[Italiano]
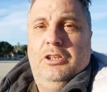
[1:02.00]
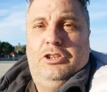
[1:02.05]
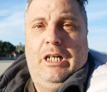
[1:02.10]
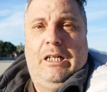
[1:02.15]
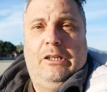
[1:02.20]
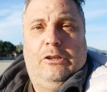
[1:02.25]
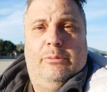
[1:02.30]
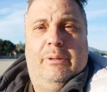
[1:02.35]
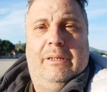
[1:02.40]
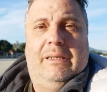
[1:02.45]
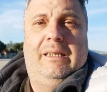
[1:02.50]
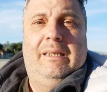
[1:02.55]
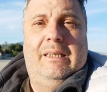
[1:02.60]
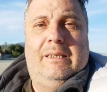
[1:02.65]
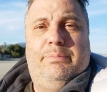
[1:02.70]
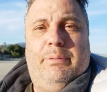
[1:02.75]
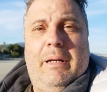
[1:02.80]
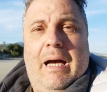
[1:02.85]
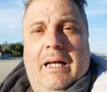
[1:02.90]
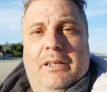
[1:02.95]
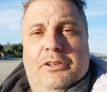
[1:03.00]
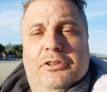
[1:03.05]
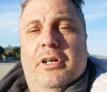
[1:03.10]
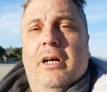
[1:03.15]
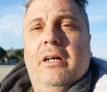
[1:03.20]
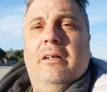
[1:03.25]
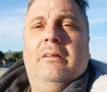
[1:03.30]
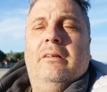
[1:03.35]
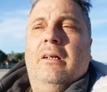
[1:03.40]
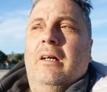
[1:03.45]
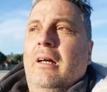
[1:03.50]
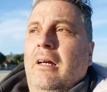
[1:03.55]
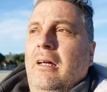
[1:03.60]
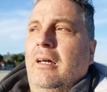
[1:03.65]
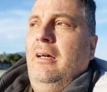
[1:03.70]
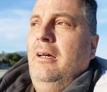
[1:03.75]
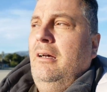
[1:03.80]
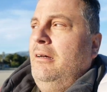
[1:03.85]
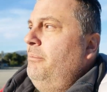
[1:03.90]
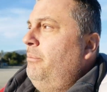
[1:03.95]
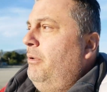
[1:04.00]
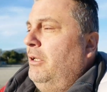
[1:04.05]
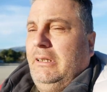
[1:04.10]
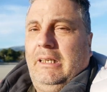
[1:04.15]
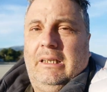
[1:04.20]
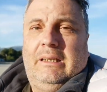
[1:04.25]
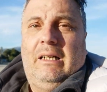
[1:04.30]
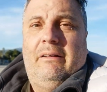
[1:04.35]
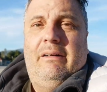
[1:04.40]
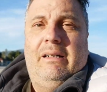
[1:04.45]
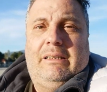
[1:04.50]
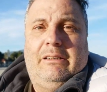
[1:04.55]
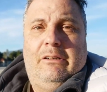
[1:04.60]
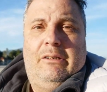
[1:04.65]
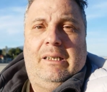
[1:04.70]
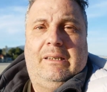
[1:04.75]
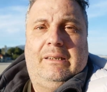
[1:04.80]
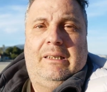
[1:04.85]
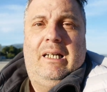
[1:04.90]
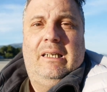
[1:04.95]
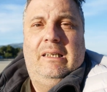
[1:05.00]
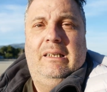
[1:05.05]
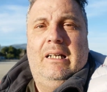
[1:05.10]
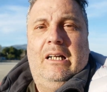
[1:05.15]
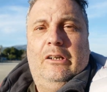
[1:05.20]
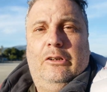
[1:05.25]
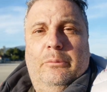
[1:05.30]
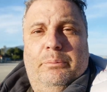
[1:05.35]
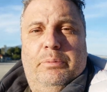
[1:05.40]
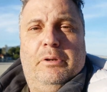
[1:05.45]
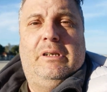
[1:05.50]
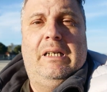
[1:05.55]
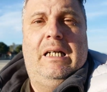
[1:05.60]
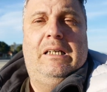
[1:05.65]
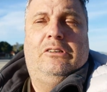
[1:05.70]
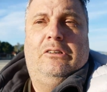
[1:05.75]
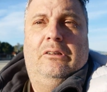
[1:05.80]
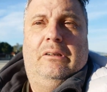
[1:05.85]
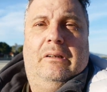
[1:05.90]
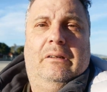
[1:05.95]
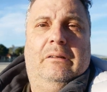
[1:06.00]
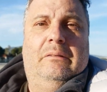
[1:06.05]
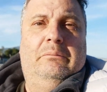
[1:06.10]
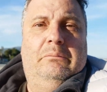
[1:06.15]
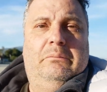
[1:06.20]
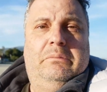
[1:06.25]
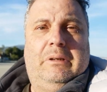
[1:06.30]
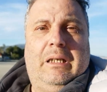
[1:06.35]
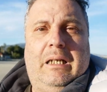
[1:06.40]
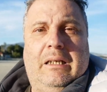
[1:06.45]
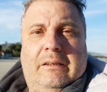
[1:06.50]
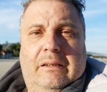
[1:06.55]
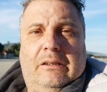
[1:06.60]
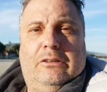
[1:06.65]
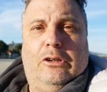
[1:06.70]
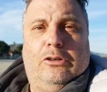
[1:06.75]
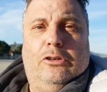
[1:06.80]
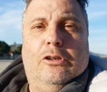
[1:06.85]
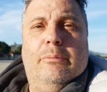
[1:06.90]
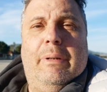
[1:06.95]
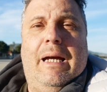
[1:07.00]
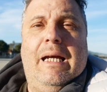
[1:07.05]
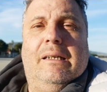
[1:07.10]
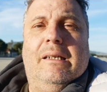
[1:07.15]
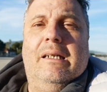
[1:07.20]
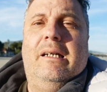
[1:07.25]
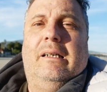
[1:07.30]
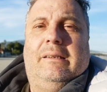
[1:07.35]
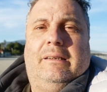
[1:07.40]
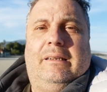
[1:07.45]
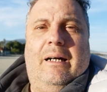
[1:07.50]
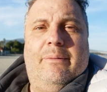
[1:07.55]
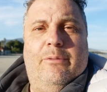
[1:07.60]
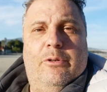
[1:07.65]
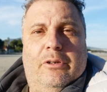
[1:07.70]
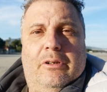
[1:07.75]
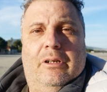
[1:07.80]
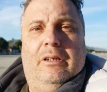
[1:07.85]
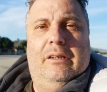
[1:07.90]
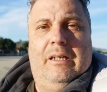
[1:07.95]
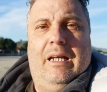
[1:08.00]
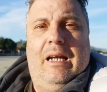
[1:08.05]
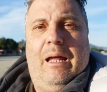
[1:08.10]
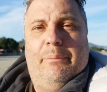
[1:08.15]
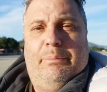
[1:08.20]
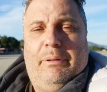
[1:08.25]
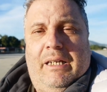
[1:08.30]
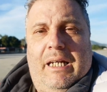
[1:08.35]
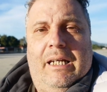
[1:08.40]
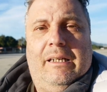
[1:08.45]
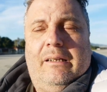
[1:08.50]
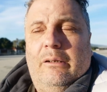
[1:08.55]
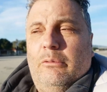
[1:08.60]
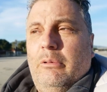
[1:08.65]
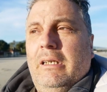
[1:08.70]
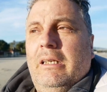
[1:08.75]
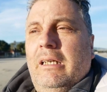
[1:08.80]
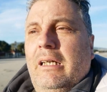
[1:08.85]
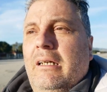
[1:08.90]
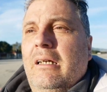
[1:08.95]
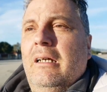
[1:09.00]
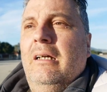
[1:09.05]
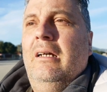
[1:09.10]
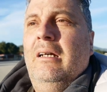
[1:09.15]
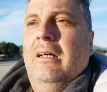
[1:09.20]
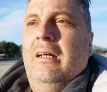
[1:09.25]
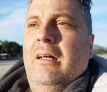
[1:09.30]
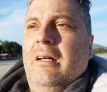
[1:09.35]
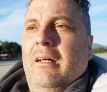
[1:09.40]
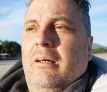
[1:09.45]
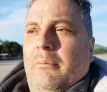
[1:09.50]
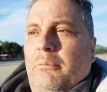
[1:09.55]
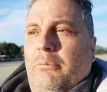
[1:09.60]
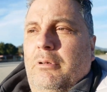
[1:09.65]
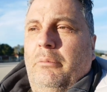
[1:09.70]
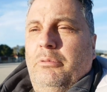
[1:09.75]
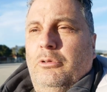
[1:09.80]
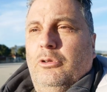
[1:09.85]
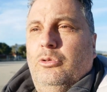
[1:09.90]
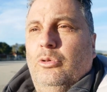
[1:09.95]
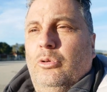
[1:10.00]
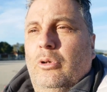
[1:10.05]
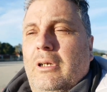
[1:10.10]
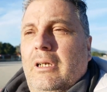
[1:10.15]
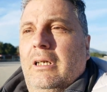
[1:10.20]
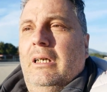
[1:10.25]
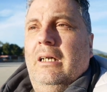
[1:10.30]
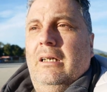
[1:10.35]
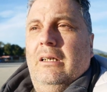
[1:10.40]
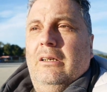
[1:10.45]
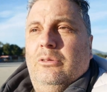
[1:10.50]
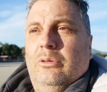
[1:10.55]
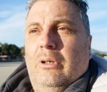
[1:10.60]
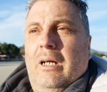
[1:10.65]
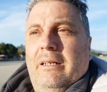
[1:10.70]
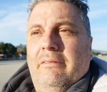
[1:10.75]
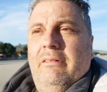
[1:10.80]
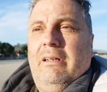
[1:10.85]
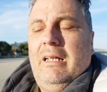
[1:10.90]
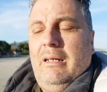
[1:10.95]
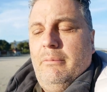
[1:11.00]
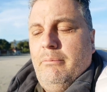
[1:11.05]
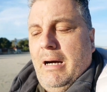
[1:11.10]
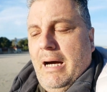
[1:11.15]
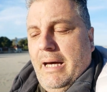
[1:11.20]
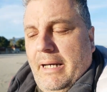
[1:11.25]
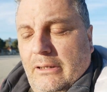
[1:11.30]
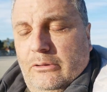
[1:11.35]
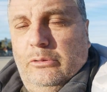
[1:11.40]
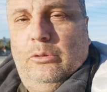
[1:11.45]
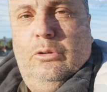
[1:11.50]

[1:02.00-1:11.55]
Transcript: 100 metri di spiaggia, poi si attraversa una stradina a doppio senso, sarà 78 metri e siamo nella pineta, quindi proprio sul, sulla riva del mare,